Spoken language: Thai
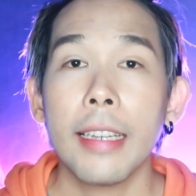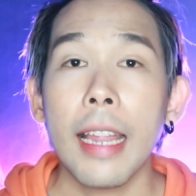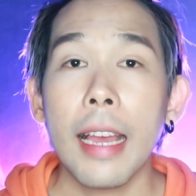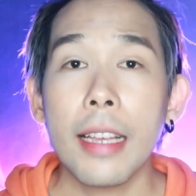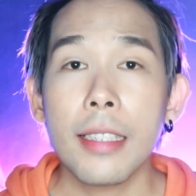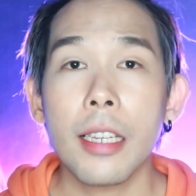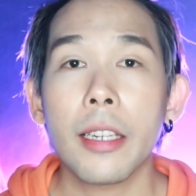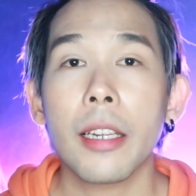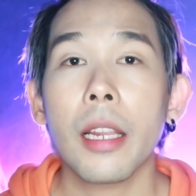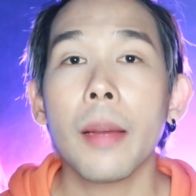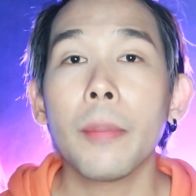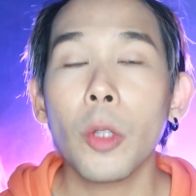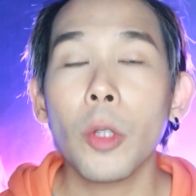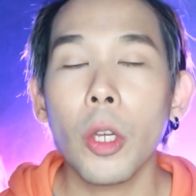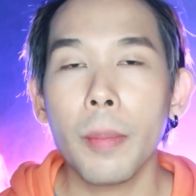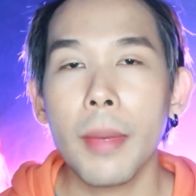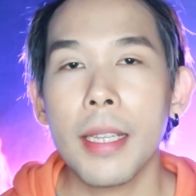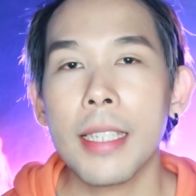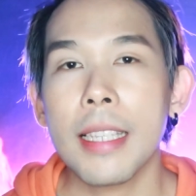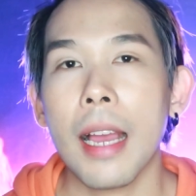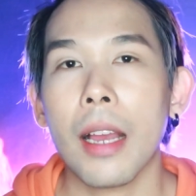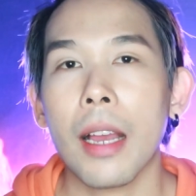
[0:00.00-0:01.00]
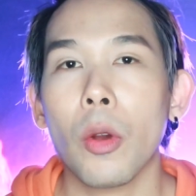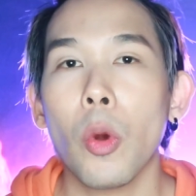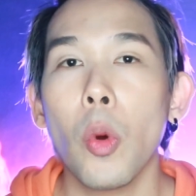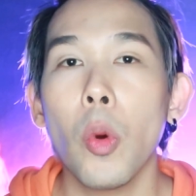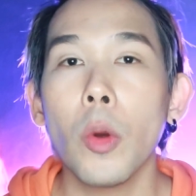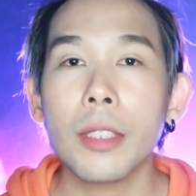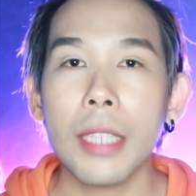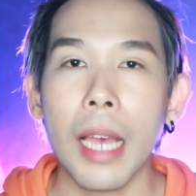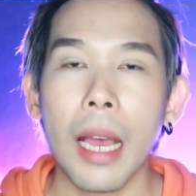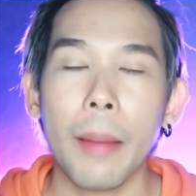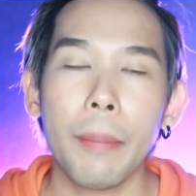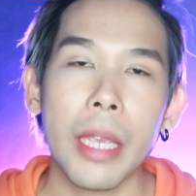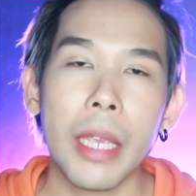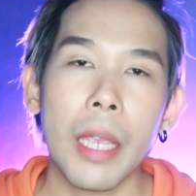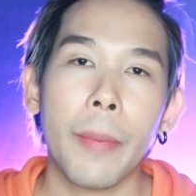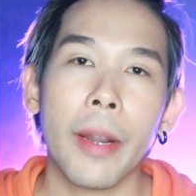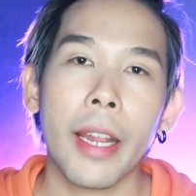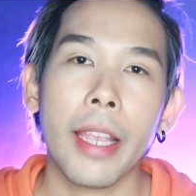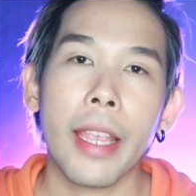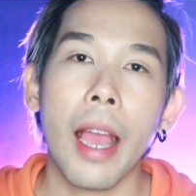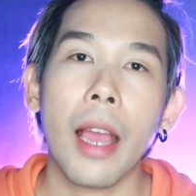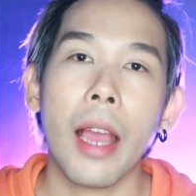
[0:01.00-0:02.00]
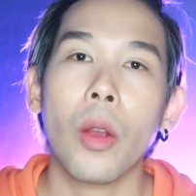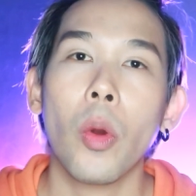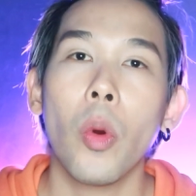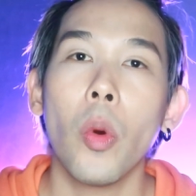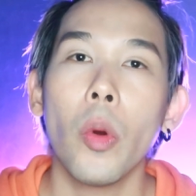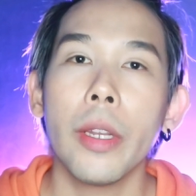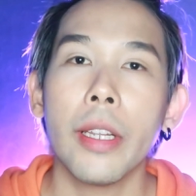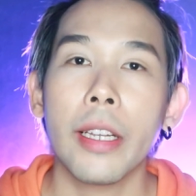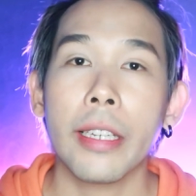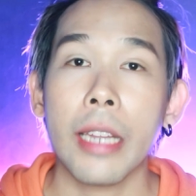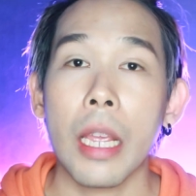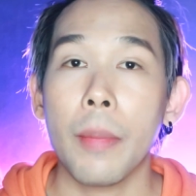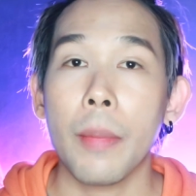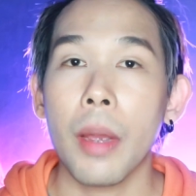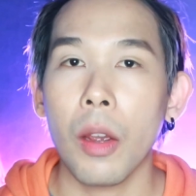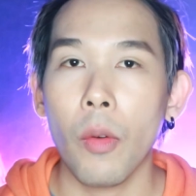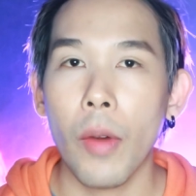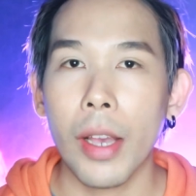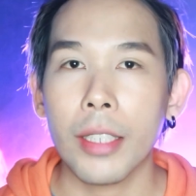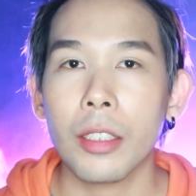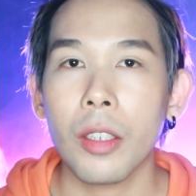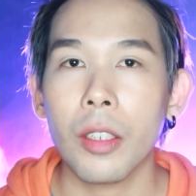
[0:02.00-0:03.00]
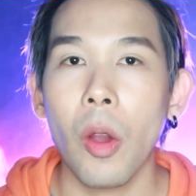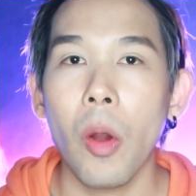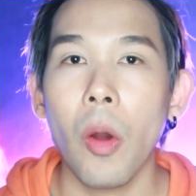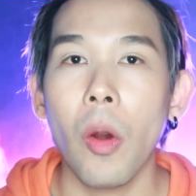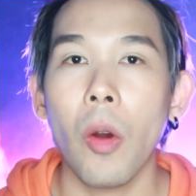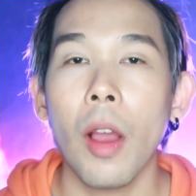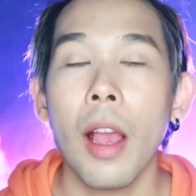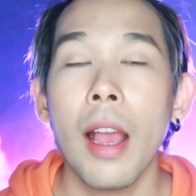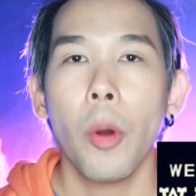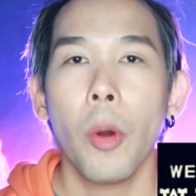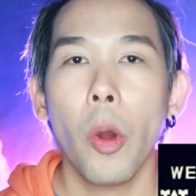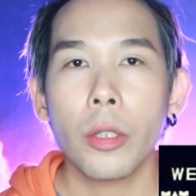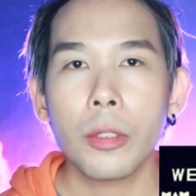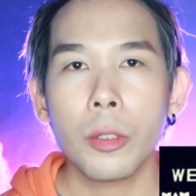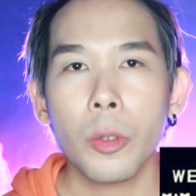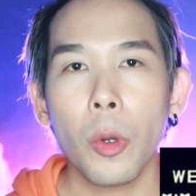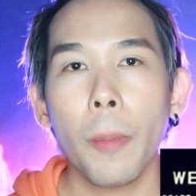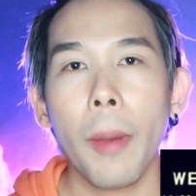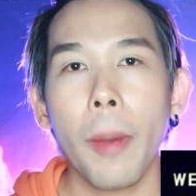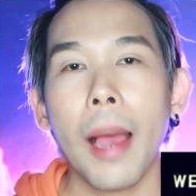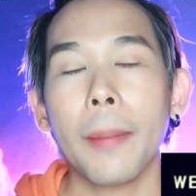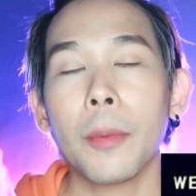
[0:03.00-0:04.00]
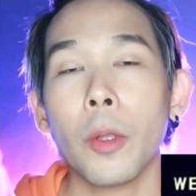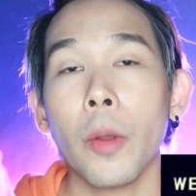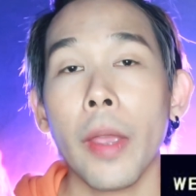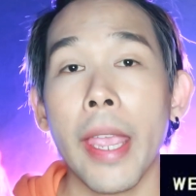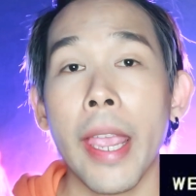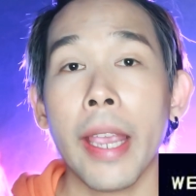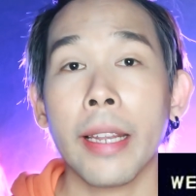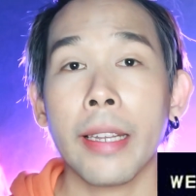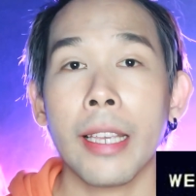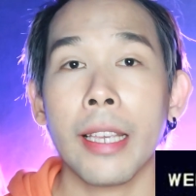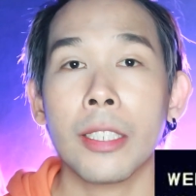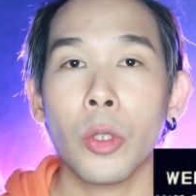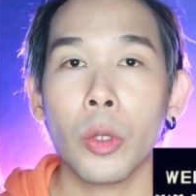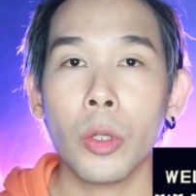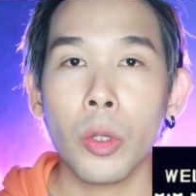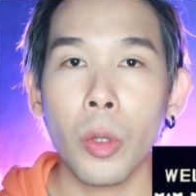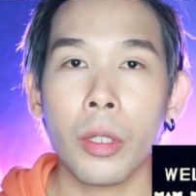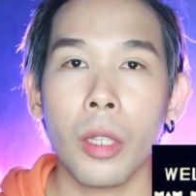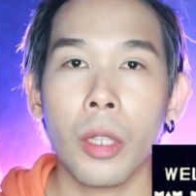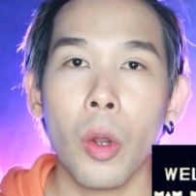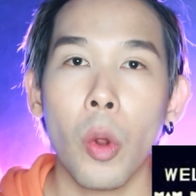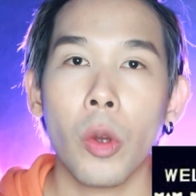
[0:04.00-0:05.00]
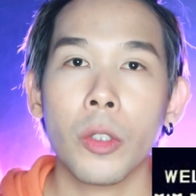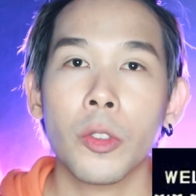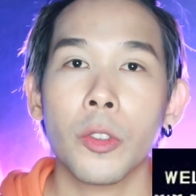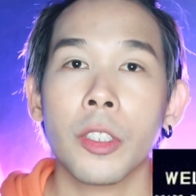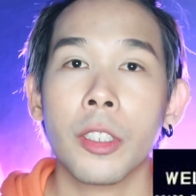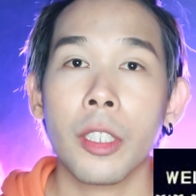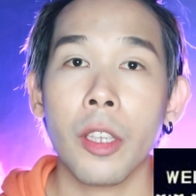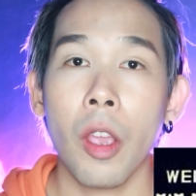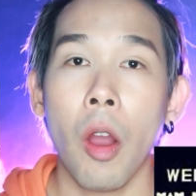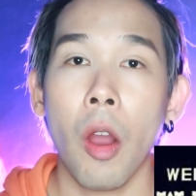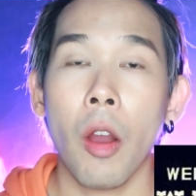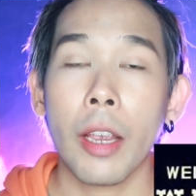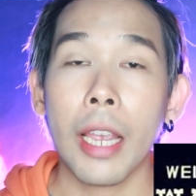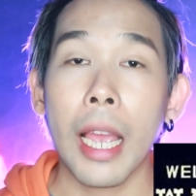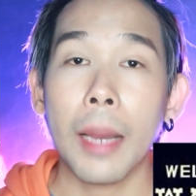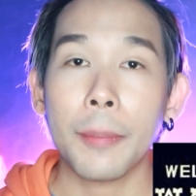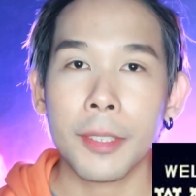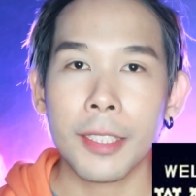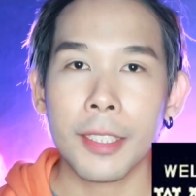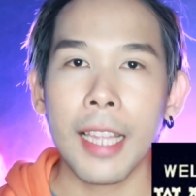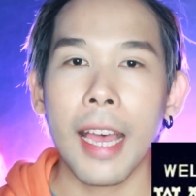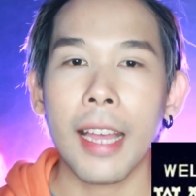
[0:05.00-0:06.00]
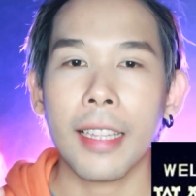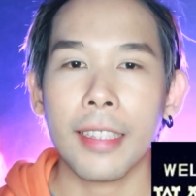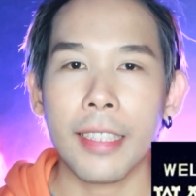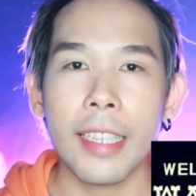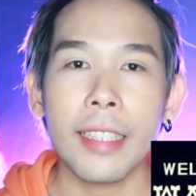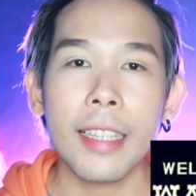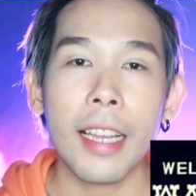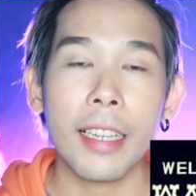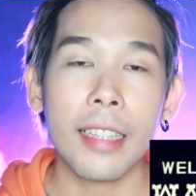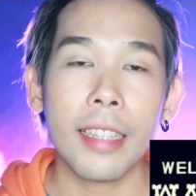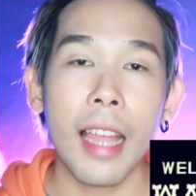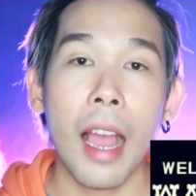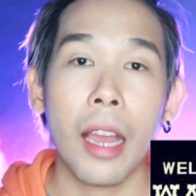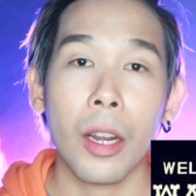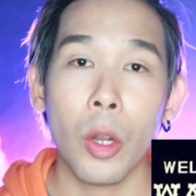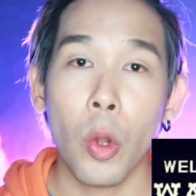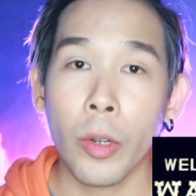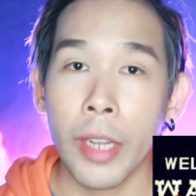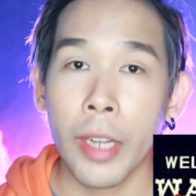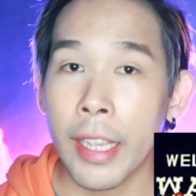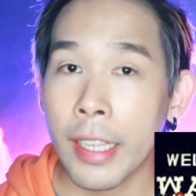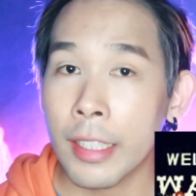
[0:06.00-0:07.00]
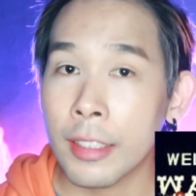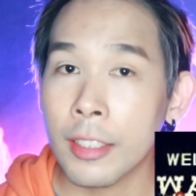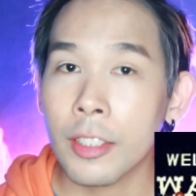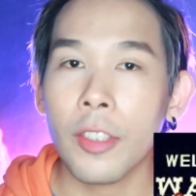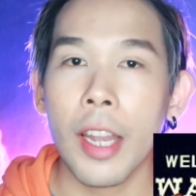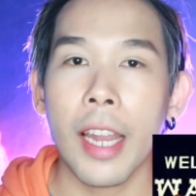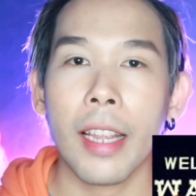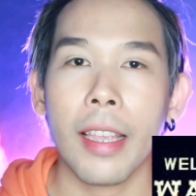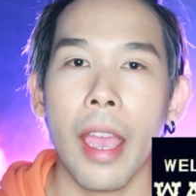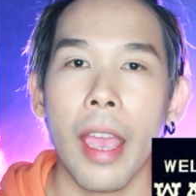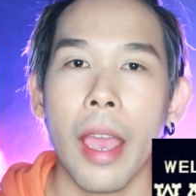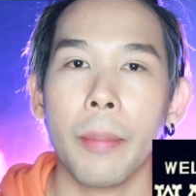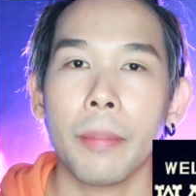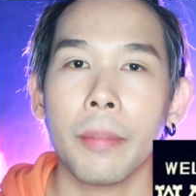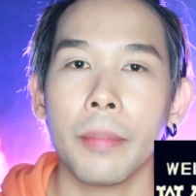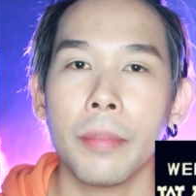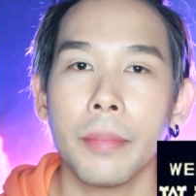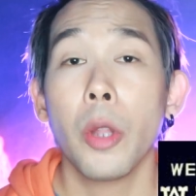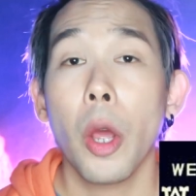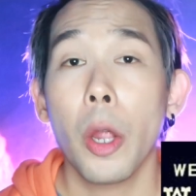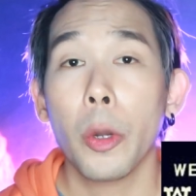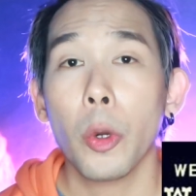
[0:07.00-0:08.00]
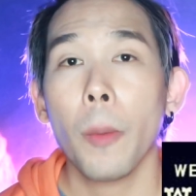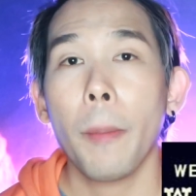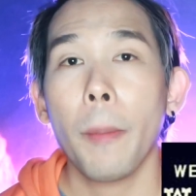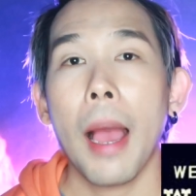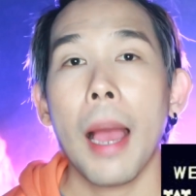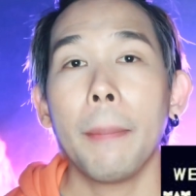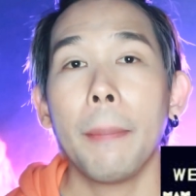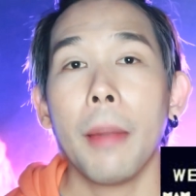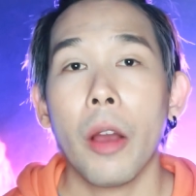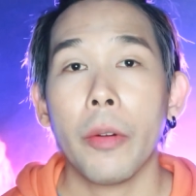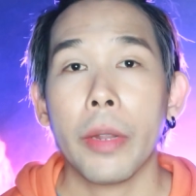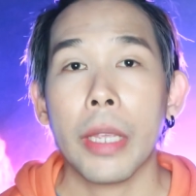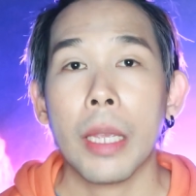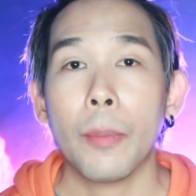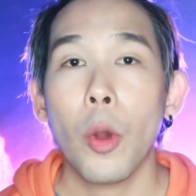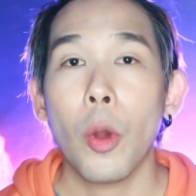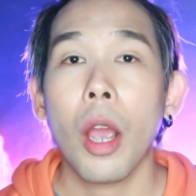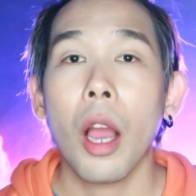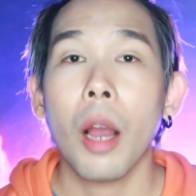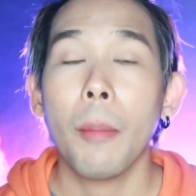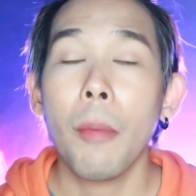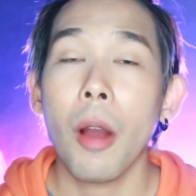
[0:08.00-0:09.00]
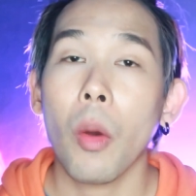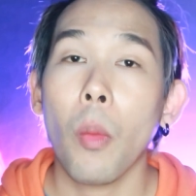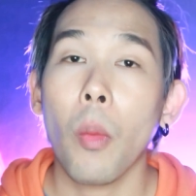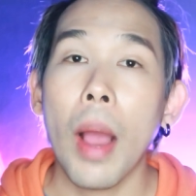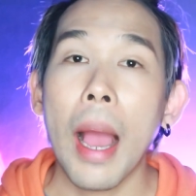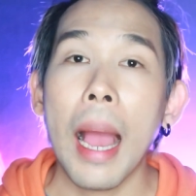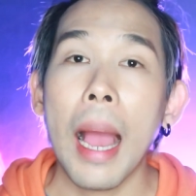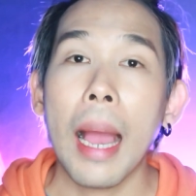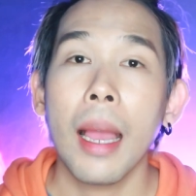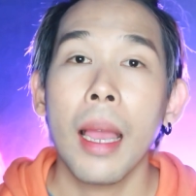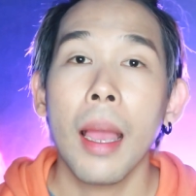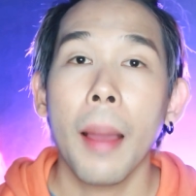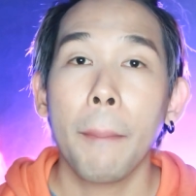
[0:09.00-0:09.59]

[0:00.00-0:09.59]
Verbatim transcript: น่าจะเริ่มต้นมาจากคู่สามีภรรยาคู่หนึ่งในเมืองวัสโกโพสต์รูปภาพตัวเองในชุดตัวตลกสุดสยองกับสถานที่ต่างๆลงในอินสตาแกรมโดยรูปภาพเหล่านี้พวกเขาบอกว่า